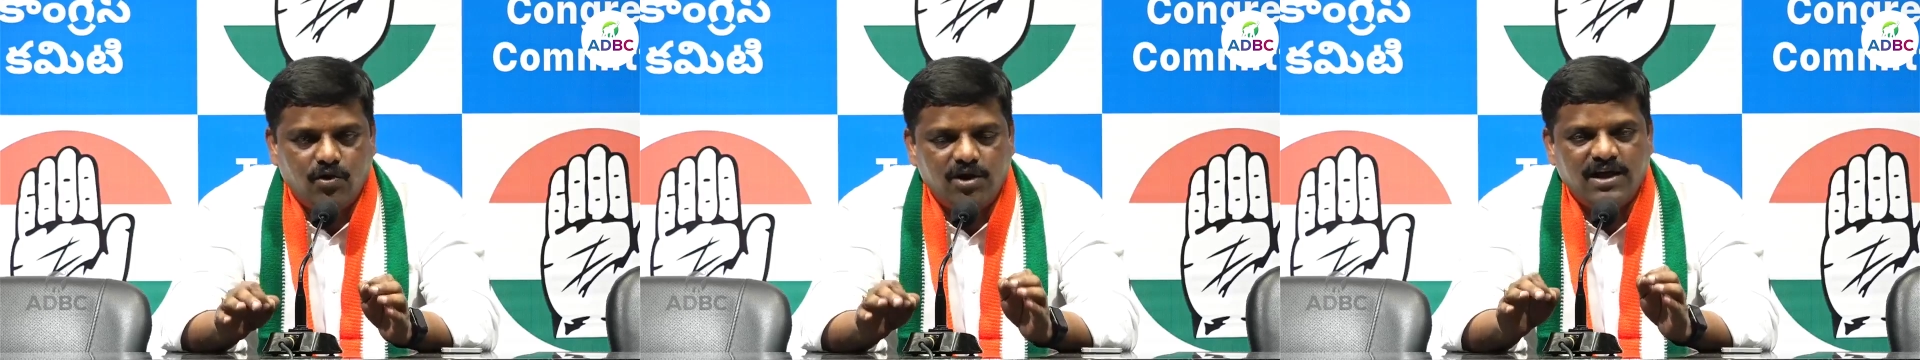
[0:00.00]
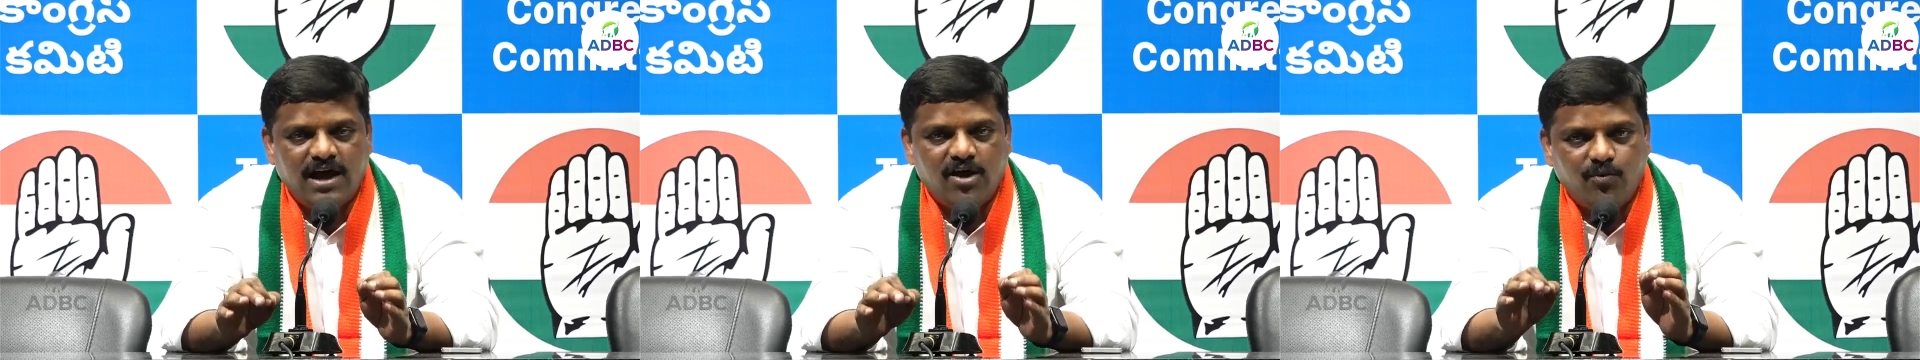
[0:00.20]

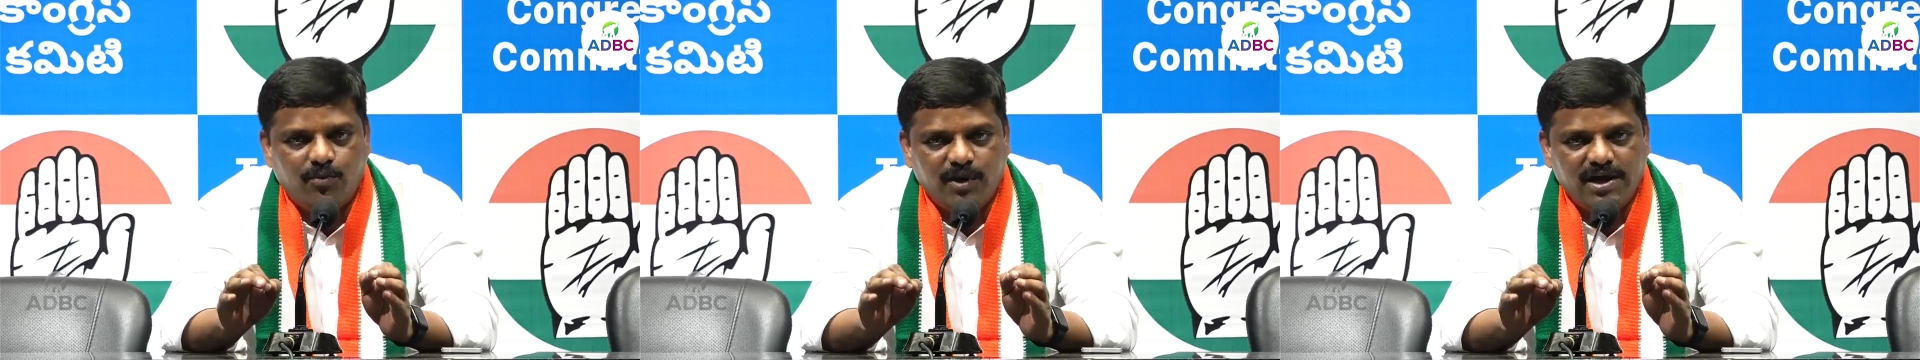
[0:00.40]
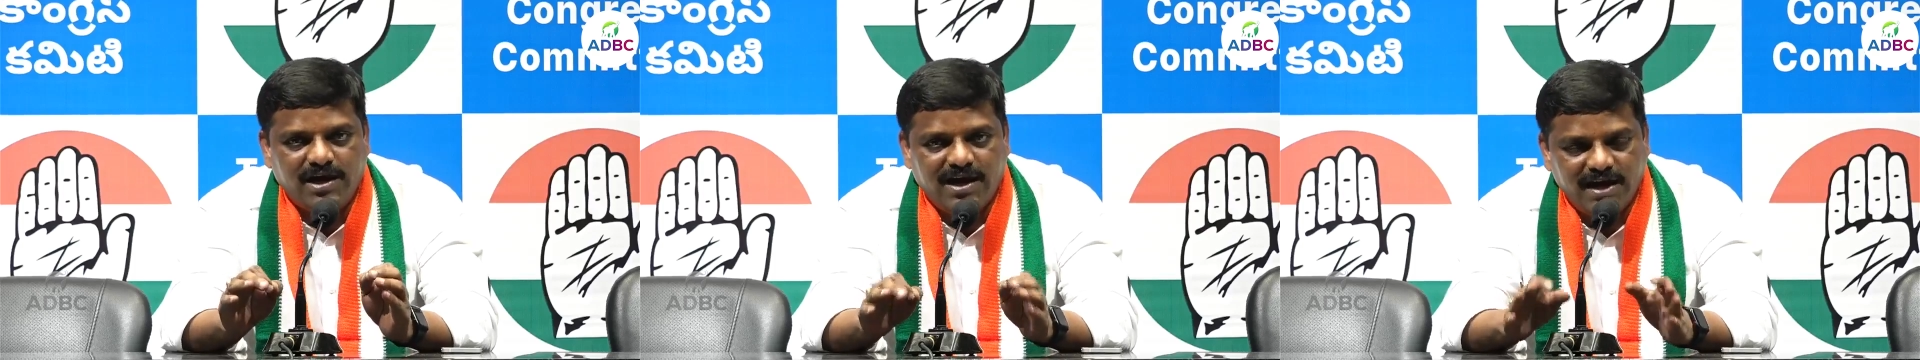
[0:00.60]
హోదాలో
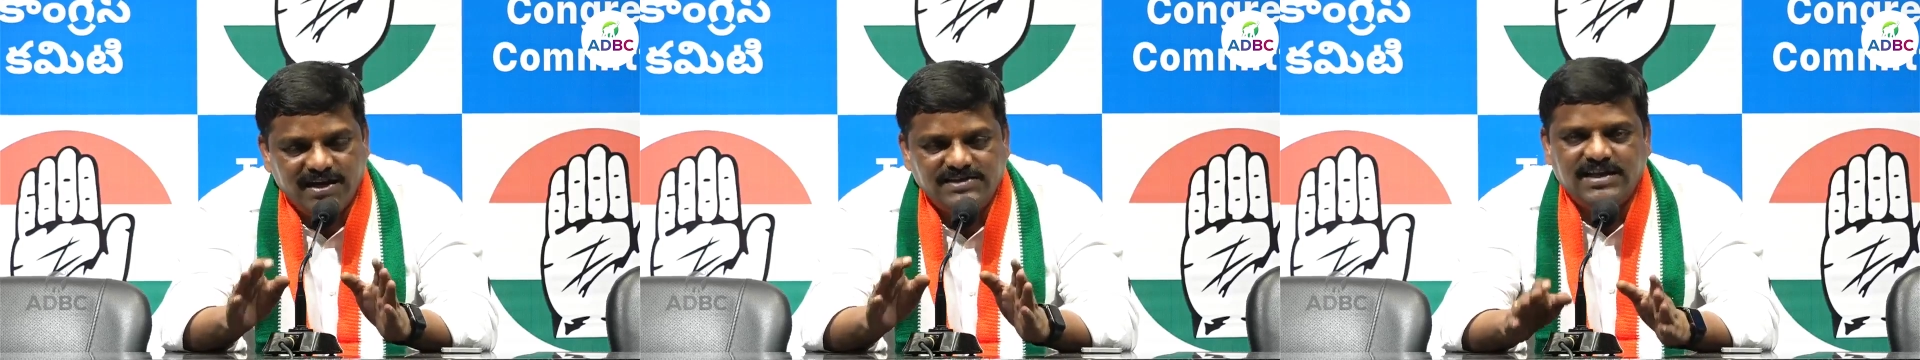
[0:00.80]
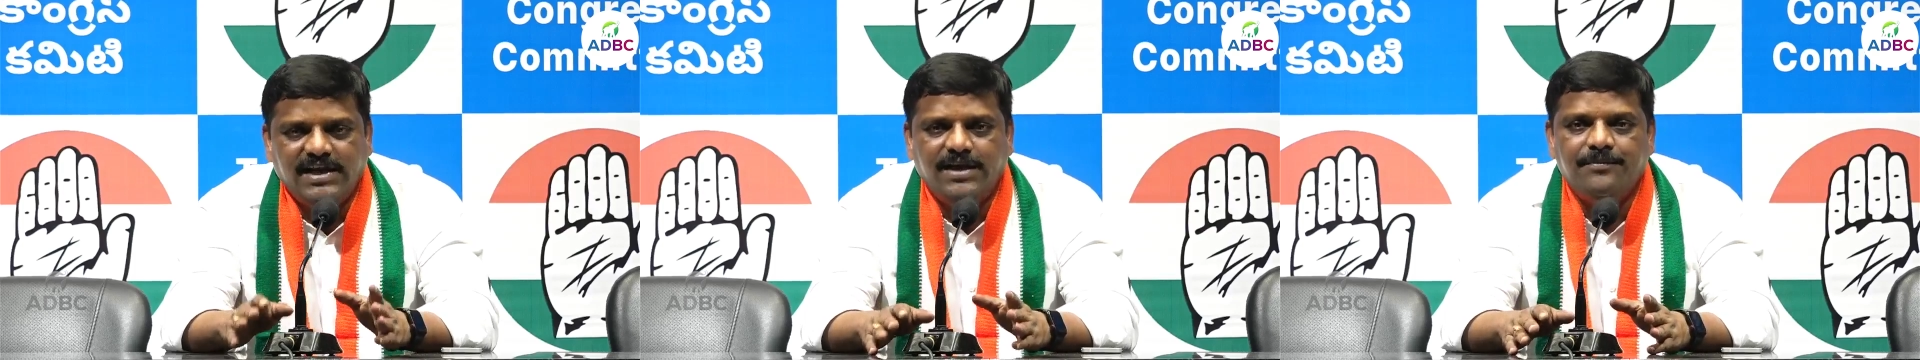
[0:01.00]
పోయి
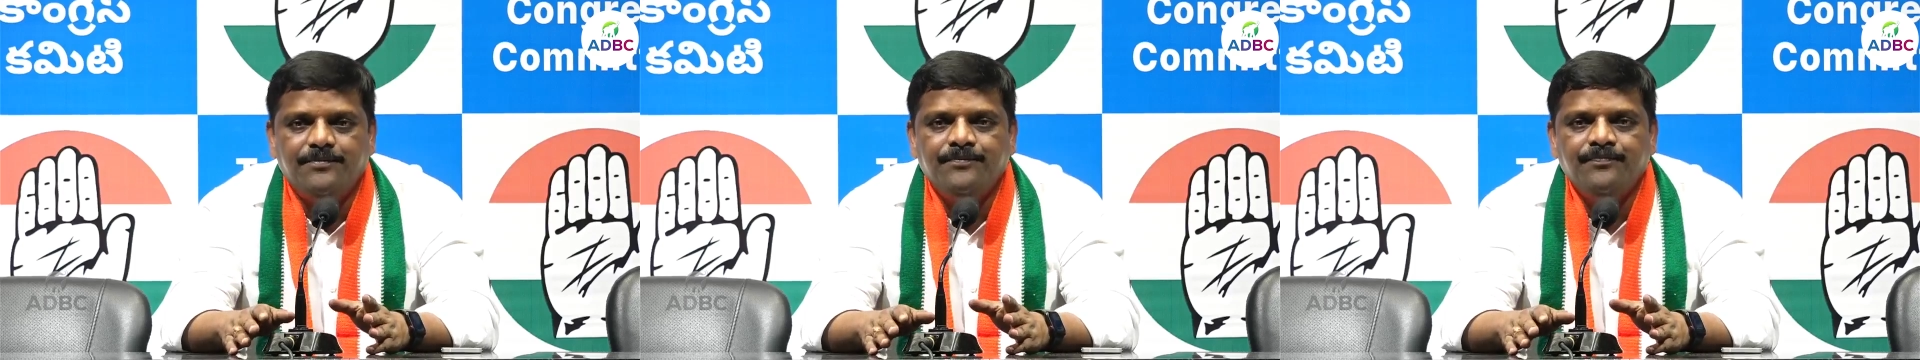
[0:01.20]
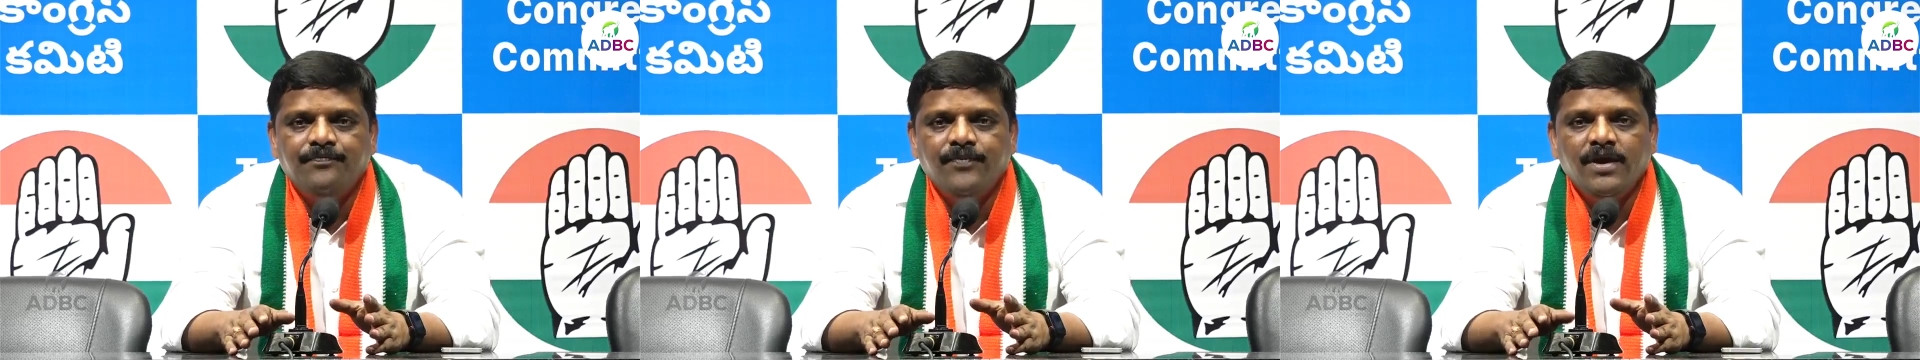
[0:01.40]
కలిసి
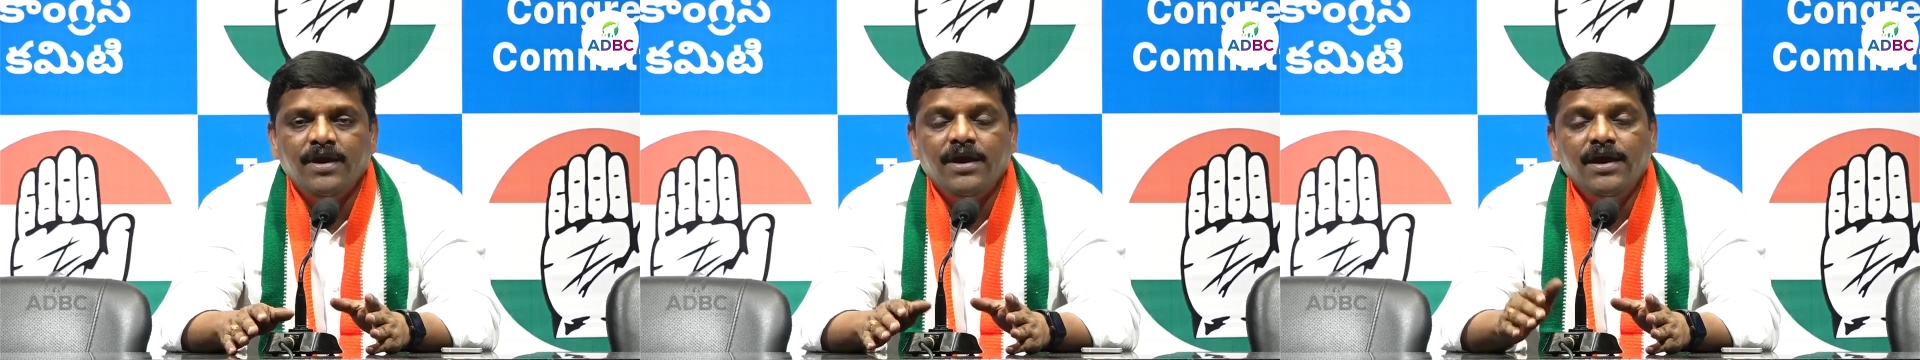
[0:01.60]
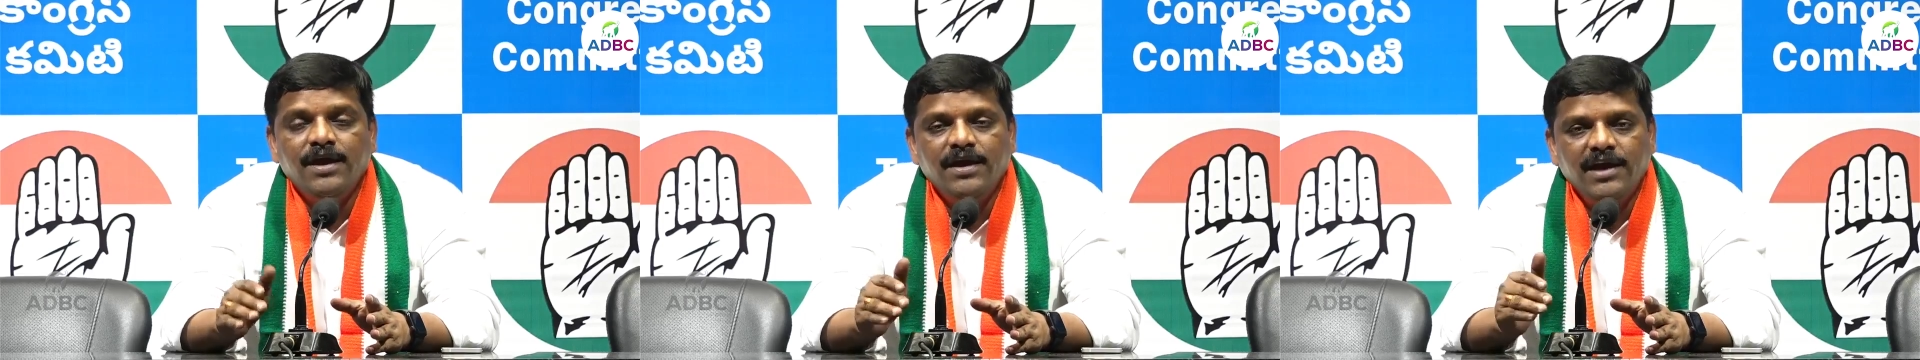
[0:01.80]

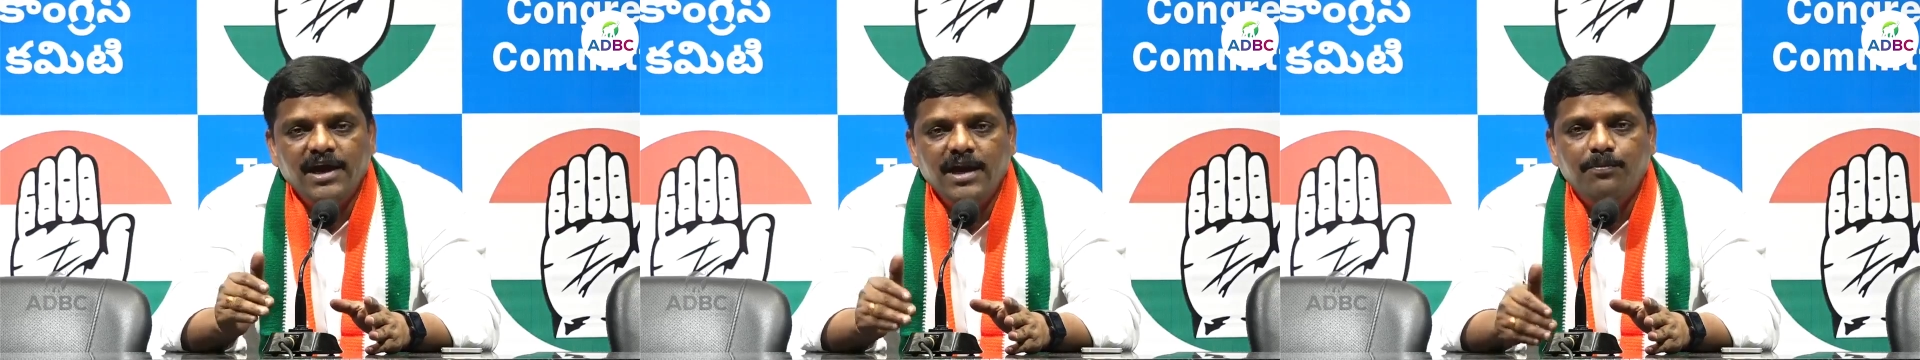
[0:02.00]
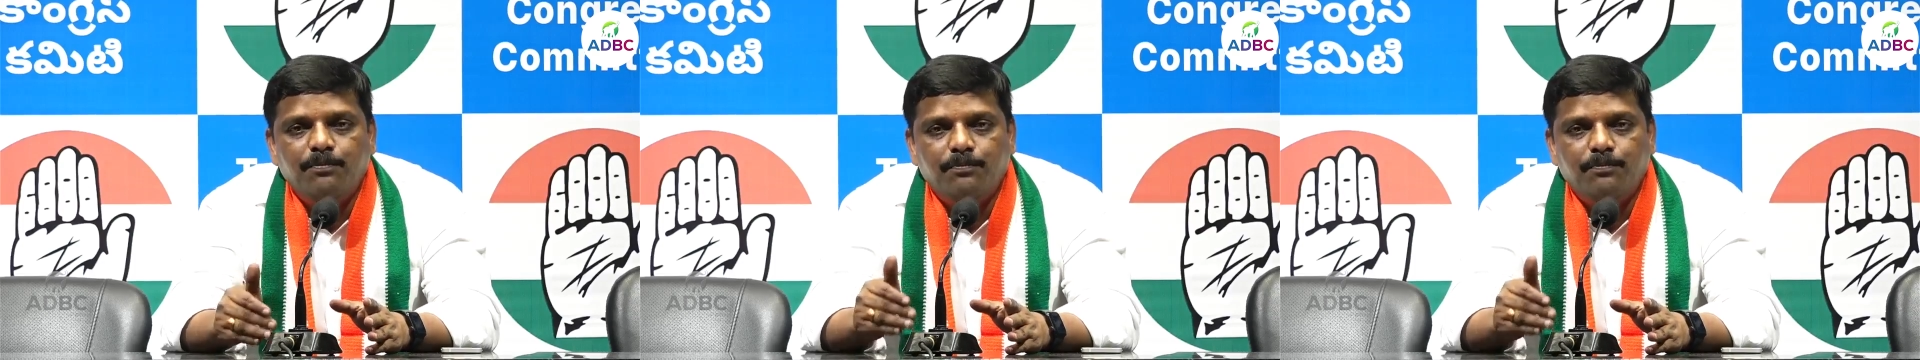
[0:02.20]
ఈ